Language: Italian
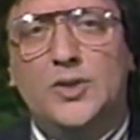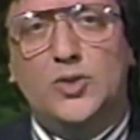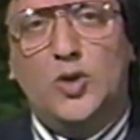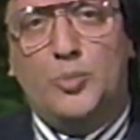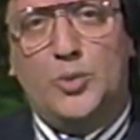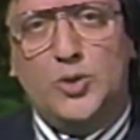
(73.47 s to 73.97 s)

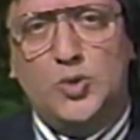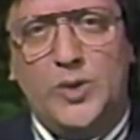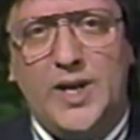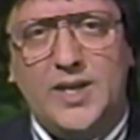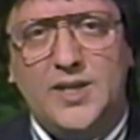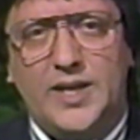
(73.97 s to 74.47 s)
Dopo
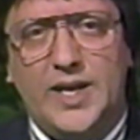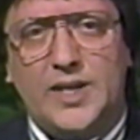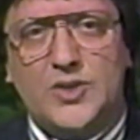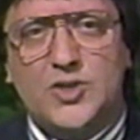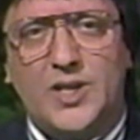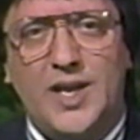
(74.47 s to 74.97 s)
due anni di
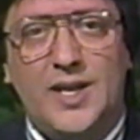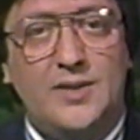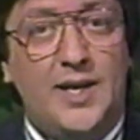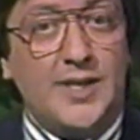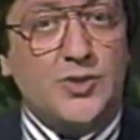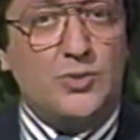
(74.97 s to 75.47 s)
carcere
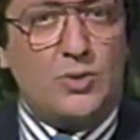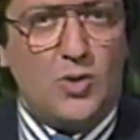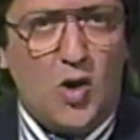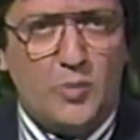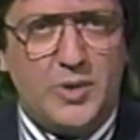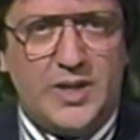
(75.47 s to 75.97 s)
ed
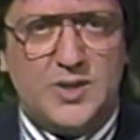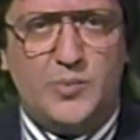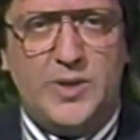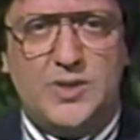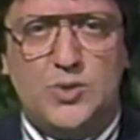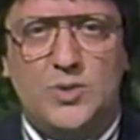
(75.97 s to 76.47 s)
astronomiche
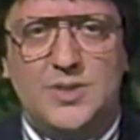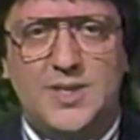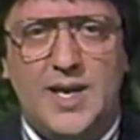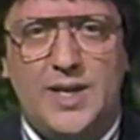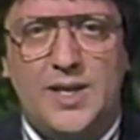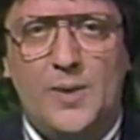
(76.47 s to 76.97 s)
spese
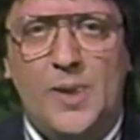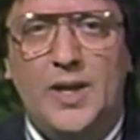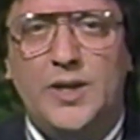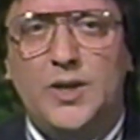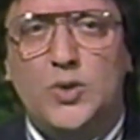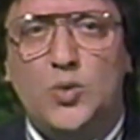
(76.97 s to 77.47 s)
giudiziarie,
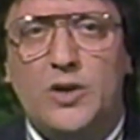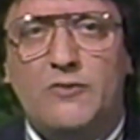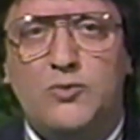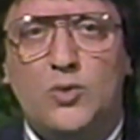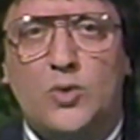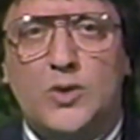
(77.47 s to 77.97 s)
i due
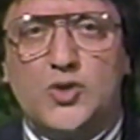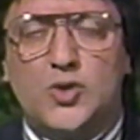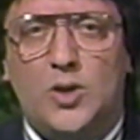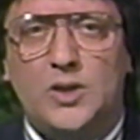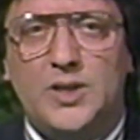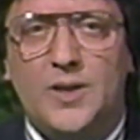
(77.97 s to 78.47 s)
furono
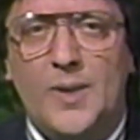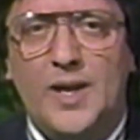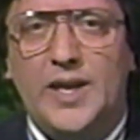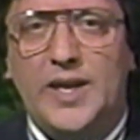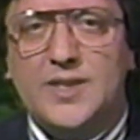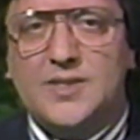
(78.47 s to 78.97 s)
assolti.
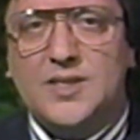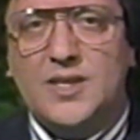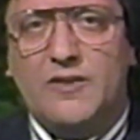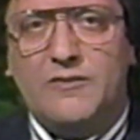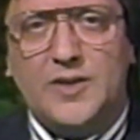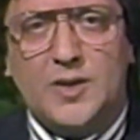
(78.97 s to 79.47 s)
Essi
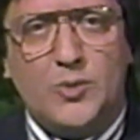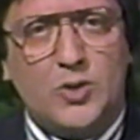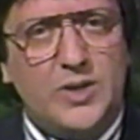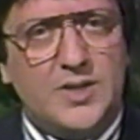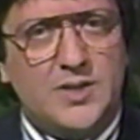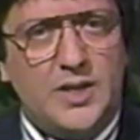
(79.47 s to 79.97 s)
affermano
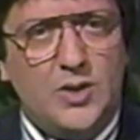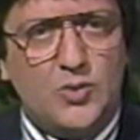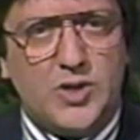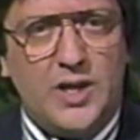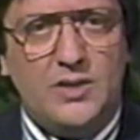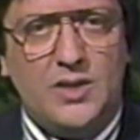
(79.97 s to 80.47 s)
di essere
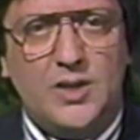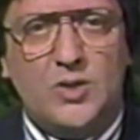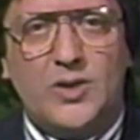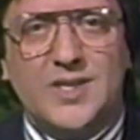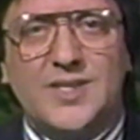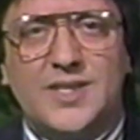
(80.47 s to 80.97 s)
innocenti e di
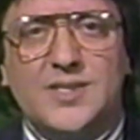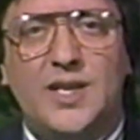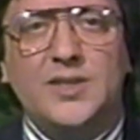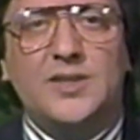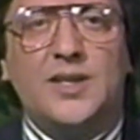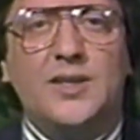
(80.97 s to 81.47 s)
non essere
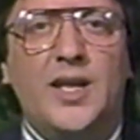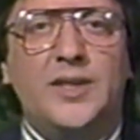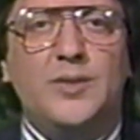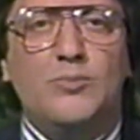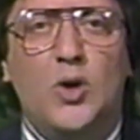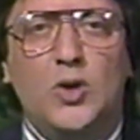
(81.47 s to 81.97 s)
stati
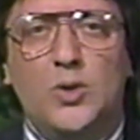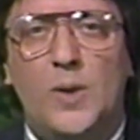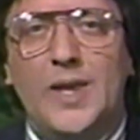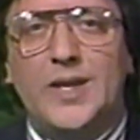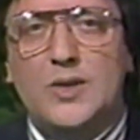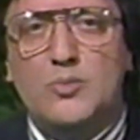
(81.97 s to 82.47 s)
trattati in modo
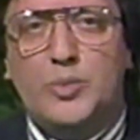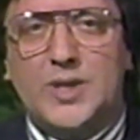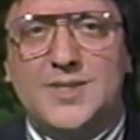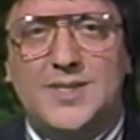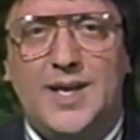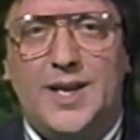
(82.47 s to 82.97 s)

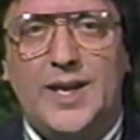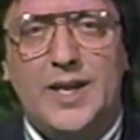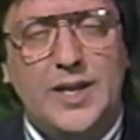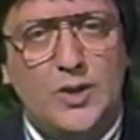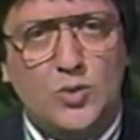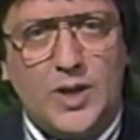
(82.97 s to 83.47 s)
imparziale
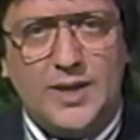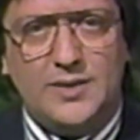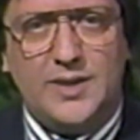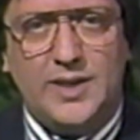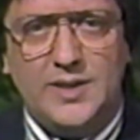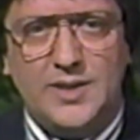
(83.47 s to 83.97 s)
né
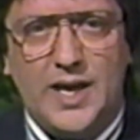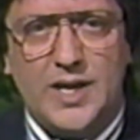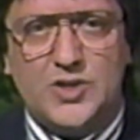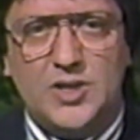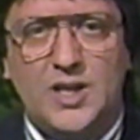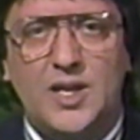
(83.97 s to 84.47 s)
durante le
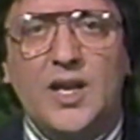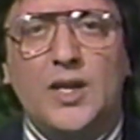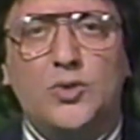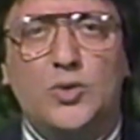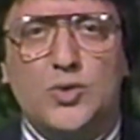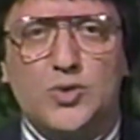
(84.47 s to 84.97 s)
indagini né
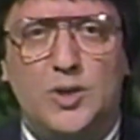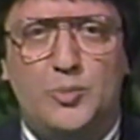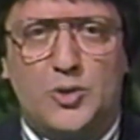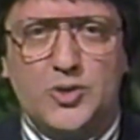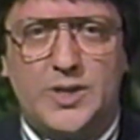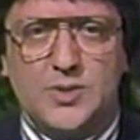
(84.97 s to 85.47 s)
nel corso del
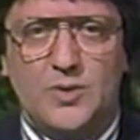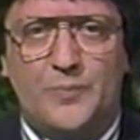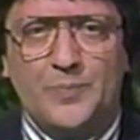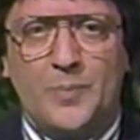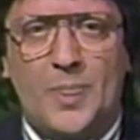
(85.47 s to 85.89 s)
processo.